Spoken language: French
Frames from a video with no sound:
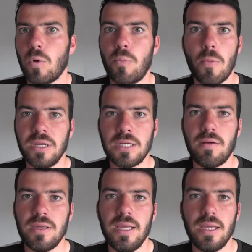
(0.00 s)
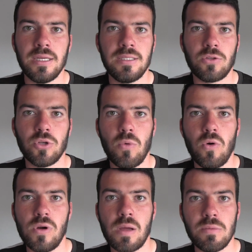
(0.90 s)
On ne peut pas travailler
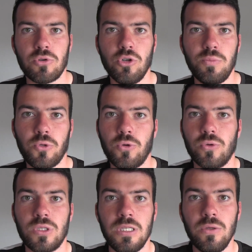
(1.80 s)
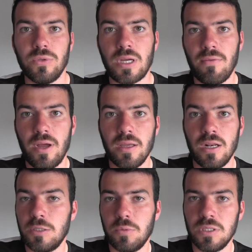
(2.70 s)
exactement la même chose, que si on travaille
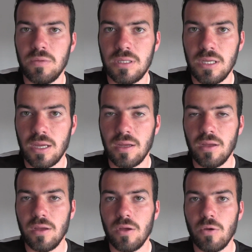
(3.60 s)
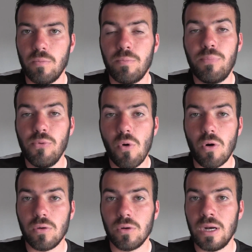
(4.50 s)
l'explosivité
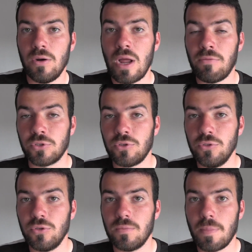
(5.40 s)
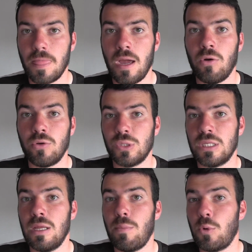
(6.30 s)
pour l'avant-centre, alors que
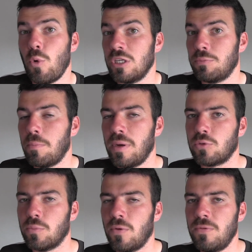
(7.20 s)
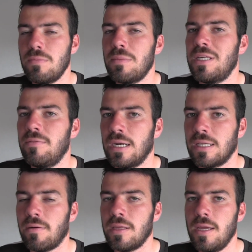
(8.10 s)
ça ne correspond pas à son profil, même s'il va le
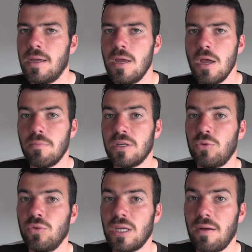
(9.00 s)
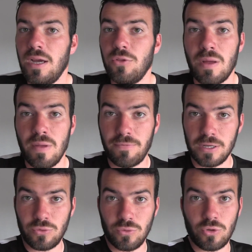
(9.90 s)
travailler, mais si on le travaille de la même
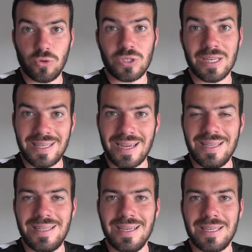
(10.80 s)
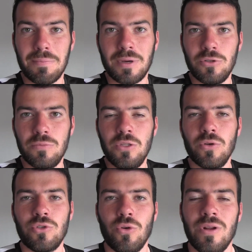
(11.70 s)
façon que cette qualité qui est
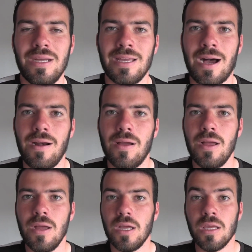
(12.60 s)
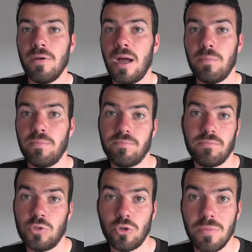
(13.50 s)
prédominante sur le latéral, il va
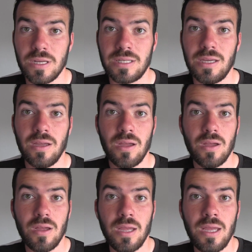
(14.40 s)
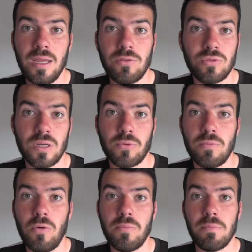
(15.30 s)
se blesser, et tout
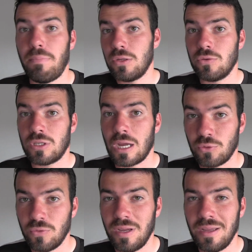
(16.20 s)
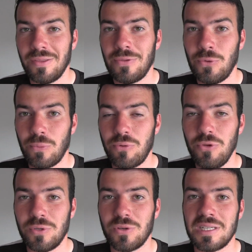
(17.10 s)
simplement ben, pas de s'y retrouver non
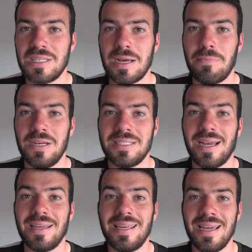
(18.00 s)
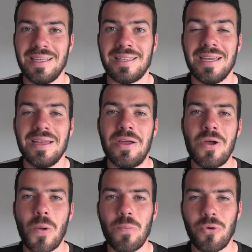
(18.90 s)
plus puisque ça ne sera pas sa qualité
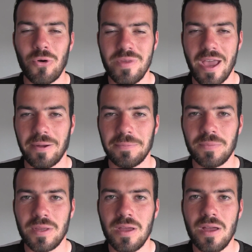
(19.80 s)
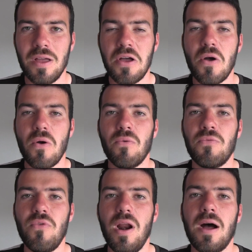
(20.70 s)
première.
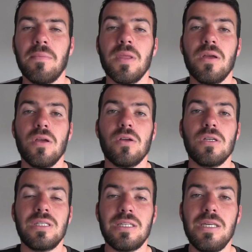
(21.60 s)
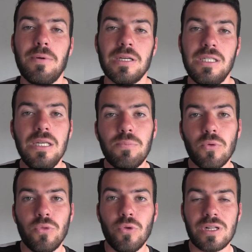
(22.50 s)
Voilà, ces six principes,
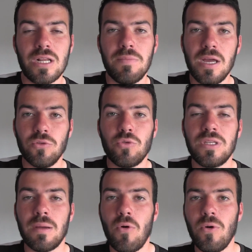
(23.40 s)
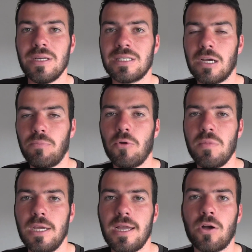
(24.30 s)
note-les bien, notamment les cinq
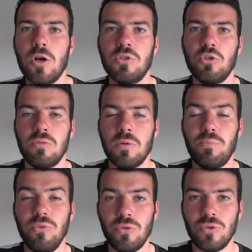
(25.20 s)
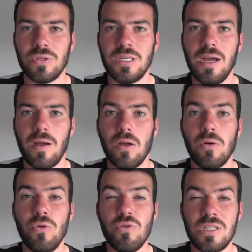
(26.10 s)
premiers car comme je t'ai pu te le dire,
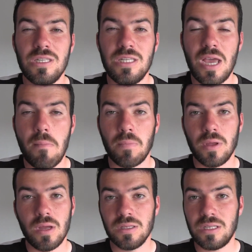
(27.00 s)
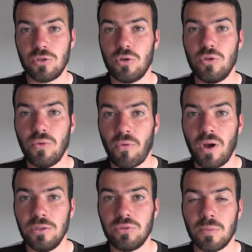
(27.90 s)
le sixième c'est ce que tu
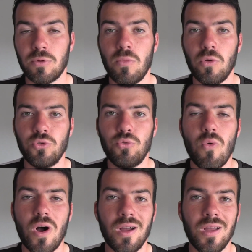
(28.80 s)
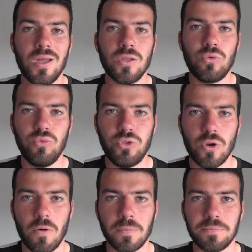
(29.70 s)
feras tout simplement toi tout seul.